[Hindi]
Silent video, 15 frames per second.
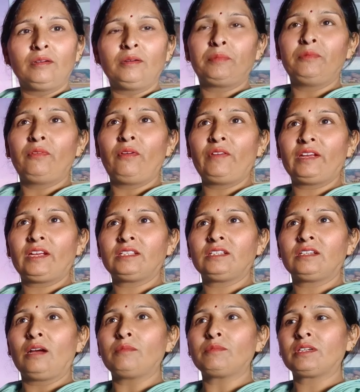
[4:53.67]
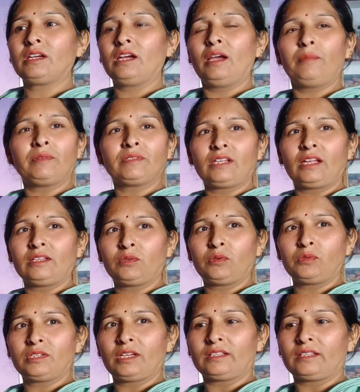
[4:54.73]
विवेक किसी काम से गया प्रशांत रोज
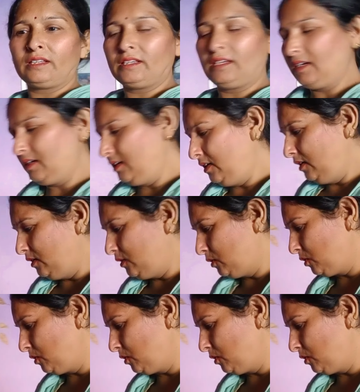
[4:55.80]
जाता ही है तो